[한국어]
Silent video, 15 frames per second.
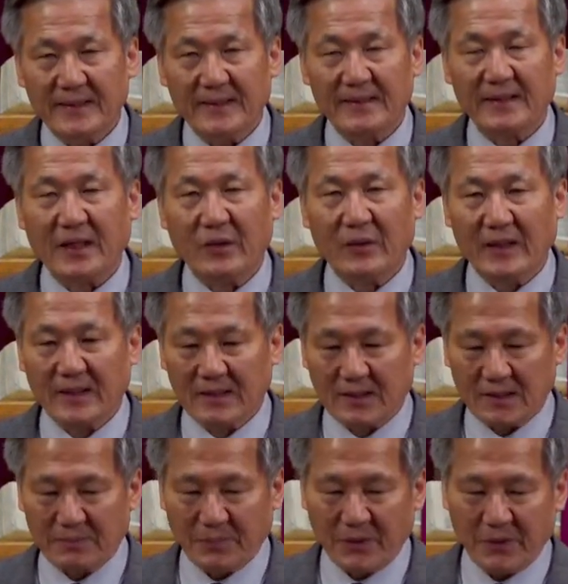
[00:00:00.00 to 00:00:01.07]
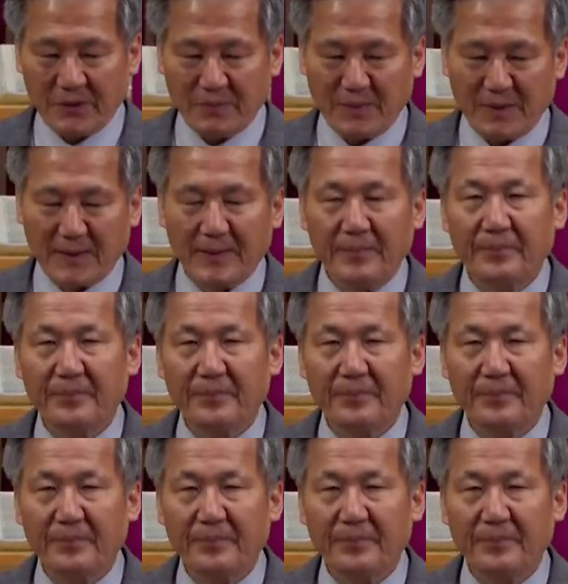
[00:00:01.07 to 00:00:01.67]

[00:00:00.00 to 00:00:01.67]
사용하는 그런 표현입니다.